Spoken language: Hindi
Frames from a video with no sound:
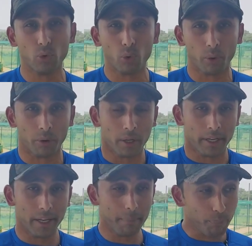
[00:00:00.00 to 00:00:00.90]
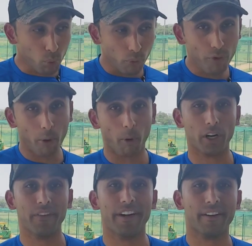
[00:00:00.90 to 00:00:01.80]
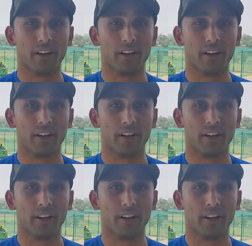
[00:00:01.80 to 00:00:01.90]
टू इम्प्रूव योर बॉडी वेट